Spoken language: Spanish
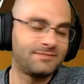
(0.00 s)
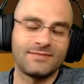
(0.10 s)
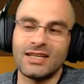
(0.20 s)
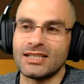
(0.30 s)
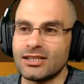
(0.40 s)

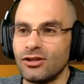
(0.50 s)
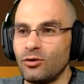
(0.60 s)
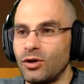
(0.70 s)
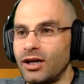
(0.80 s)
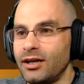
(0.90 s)
Esa ha sido
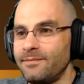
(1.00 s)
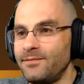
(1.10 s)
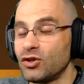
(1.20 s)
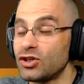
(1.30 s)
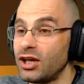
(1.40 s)
buena, ¿eh?
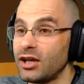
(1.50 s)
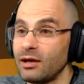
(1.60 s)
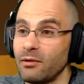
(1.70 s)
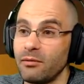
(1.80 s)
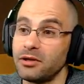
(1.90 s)
No sé en qué
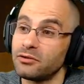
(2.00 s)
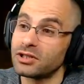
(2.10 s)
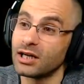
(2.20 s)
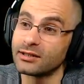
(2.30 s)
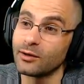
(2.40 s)
momento he
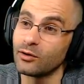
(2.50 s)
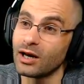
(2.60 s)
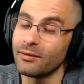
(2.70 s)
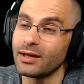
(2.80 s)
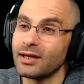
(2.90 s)
saltado yo la
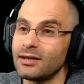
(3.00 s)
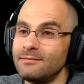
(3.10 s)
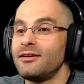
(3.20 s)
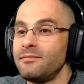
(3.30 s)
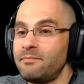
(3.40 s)
valla,
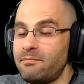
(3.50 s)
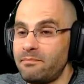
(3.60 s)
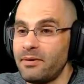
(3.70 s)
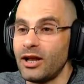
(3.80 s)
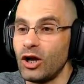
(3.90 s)

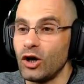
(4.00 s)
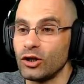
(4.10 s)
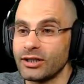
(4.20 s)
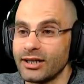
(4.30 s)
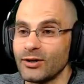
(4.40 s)

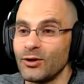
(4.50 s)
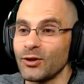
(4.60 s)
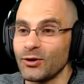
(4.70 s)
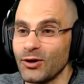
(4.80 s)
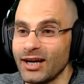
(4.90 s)
pero te
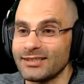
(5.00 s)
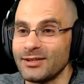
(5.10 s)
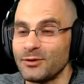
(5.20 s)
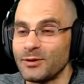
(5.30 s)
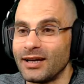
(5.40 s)
reconozco que ha
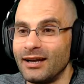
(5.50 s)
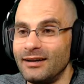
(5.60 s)
sido buena.